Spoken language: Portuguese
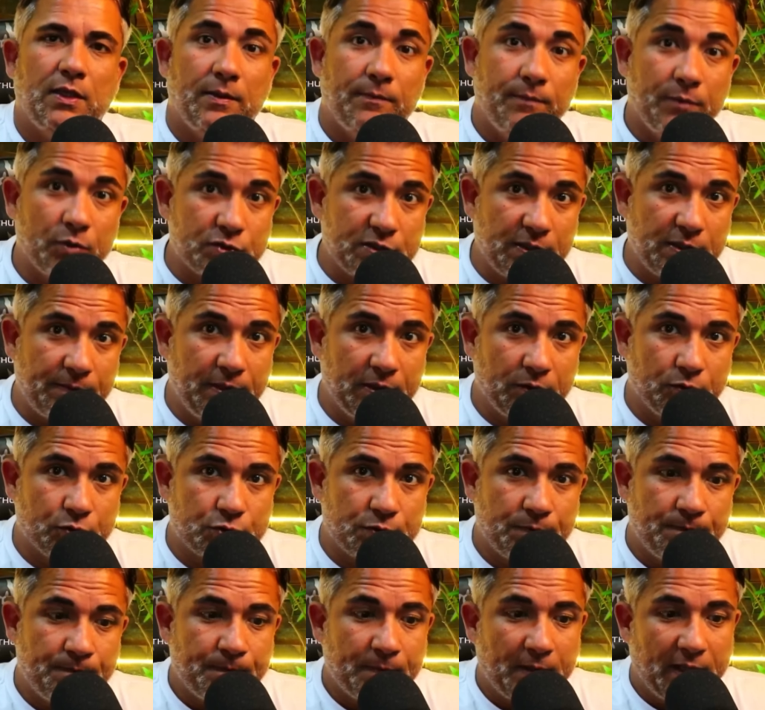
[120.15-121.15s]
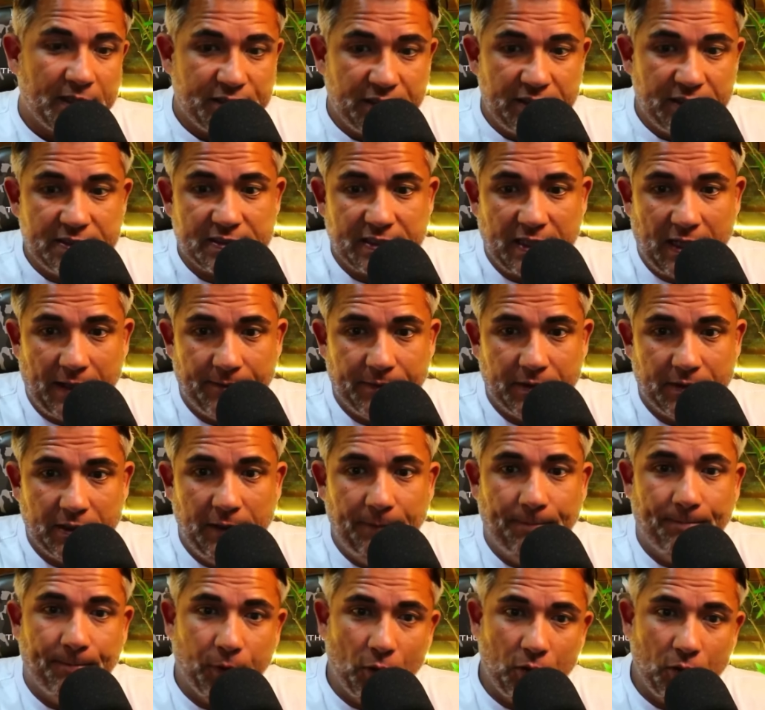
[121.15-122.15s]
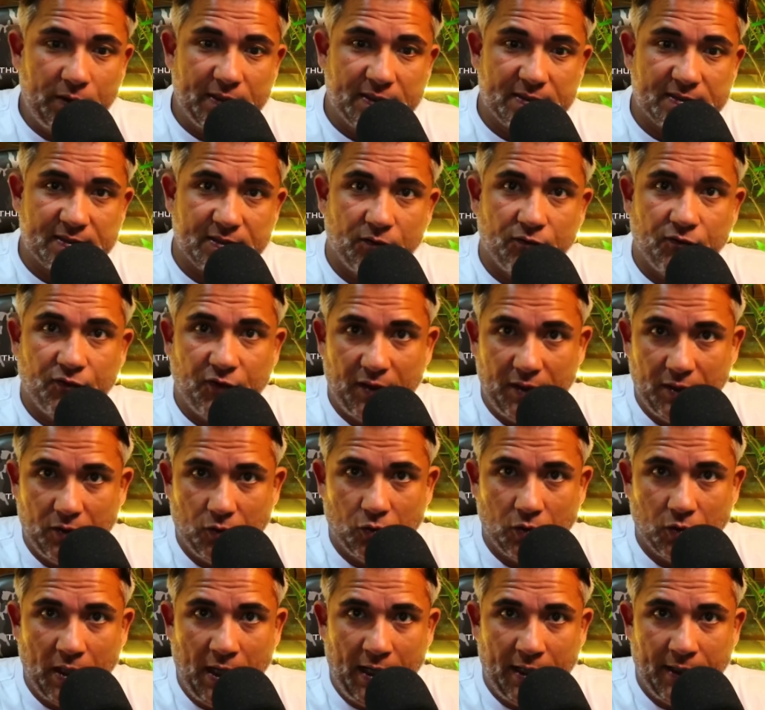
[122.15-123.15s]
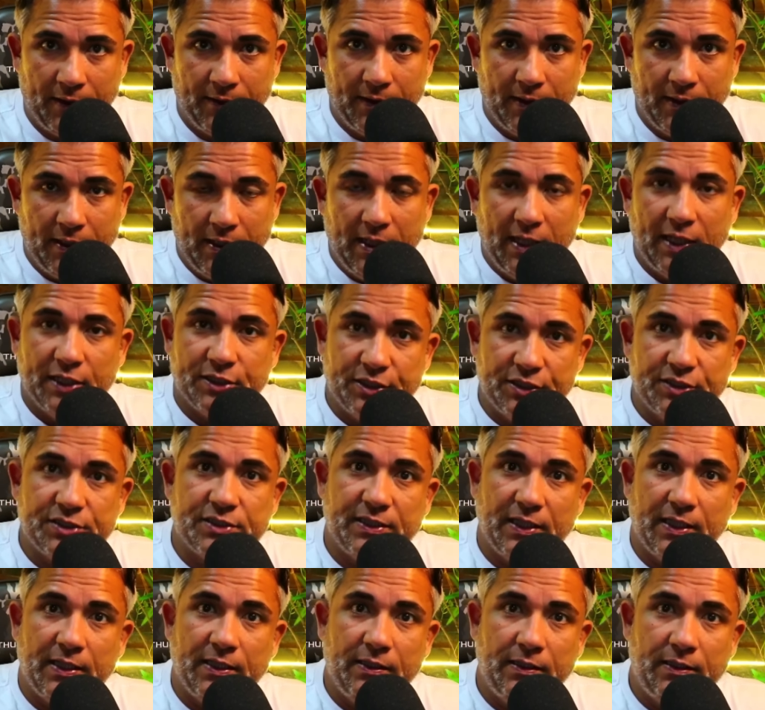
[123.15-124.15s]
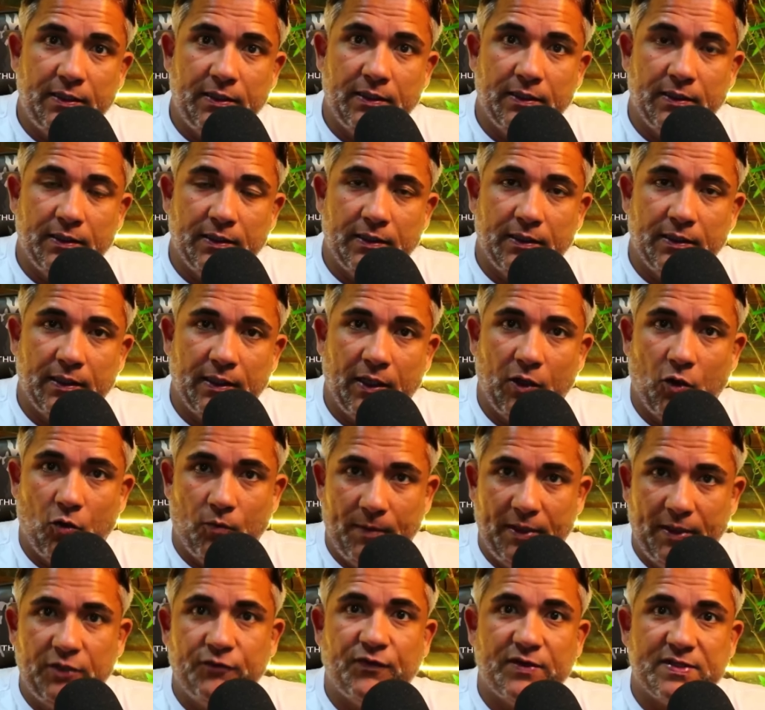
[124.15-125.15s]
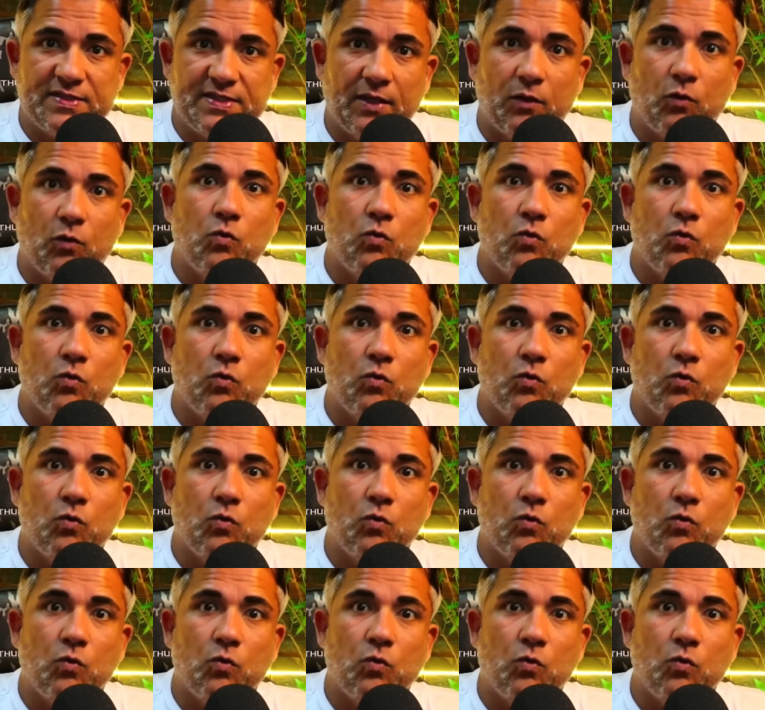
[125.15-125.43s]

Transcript: Meus amigos, a gente sabe que proteção veicular a gente tem que realmente fazer com